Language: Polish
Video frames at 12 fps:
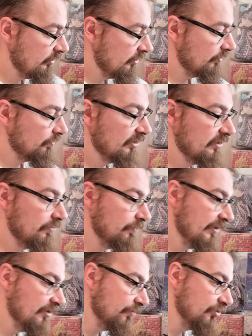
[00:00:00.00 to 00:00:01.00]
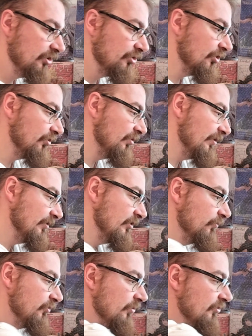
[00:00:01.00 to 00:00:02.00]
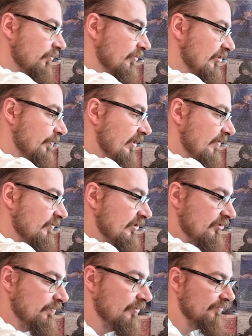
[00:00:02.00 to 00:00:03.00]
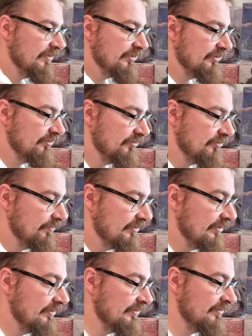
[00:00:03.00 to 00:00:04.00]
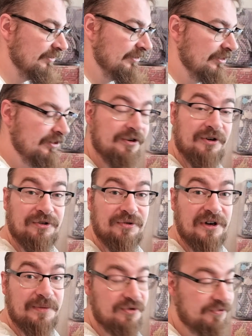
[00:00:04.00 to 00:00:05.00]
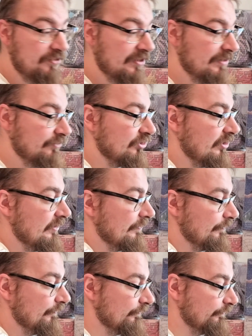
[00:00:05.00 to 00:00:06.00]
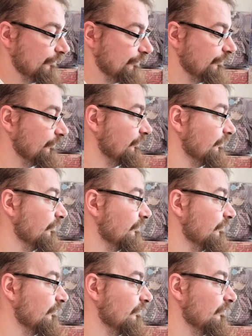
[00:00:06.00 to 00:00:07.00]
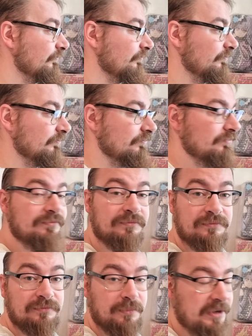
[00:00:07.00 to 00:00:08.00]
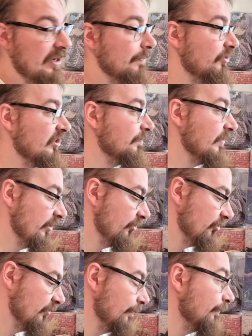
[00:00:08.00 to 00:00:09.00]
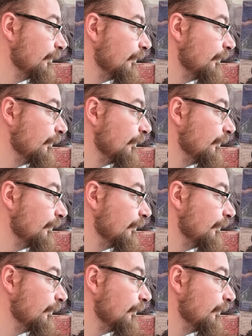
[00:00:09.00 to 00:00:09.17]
I tutaj będą rzeczy, które będę musiał sobie sprawdzać, właśnie to są te, o których mówiłem, że Mm, brałem po raz pierwszy.